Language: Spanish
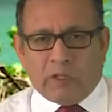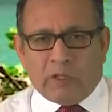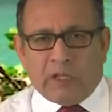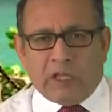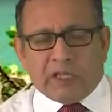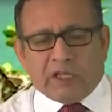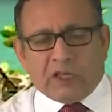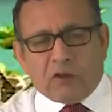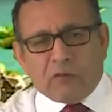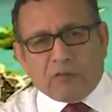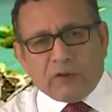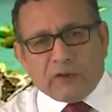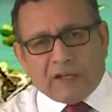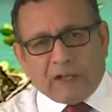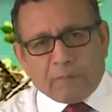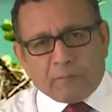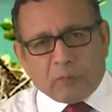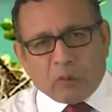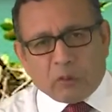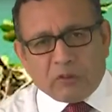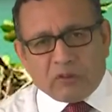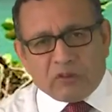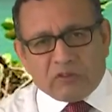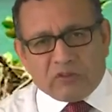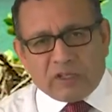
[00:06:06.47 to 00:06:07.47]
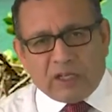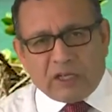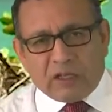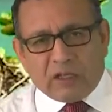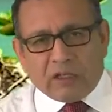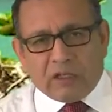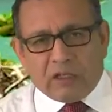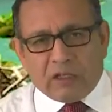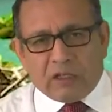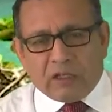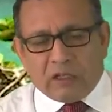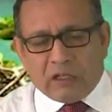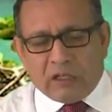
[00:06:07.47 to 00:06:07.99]
es que un fiscal provincial
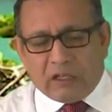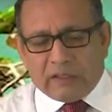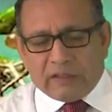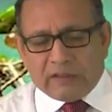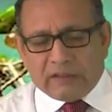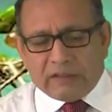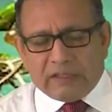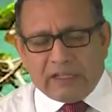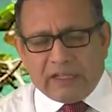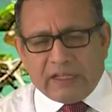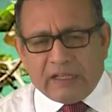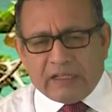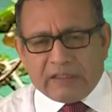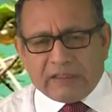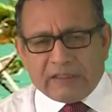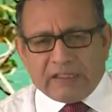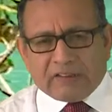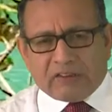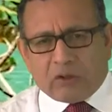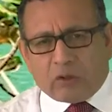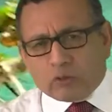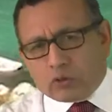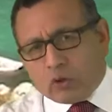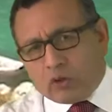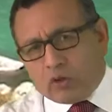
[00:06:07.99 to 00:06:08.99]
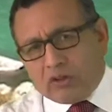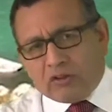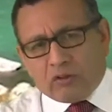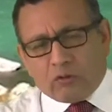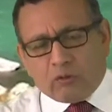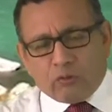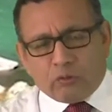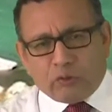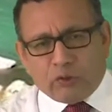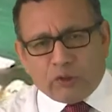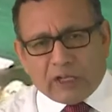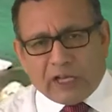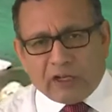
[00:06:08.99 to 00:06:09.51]
eh, desautoriza a
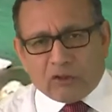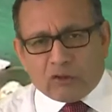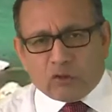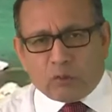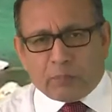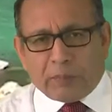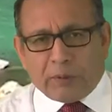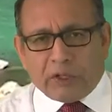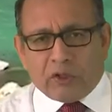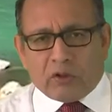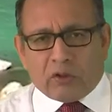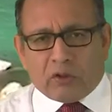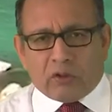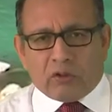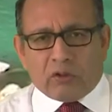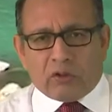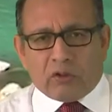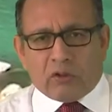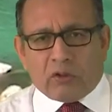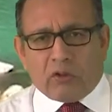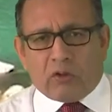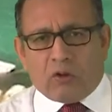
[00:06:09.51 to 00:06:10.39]
un fiscal superior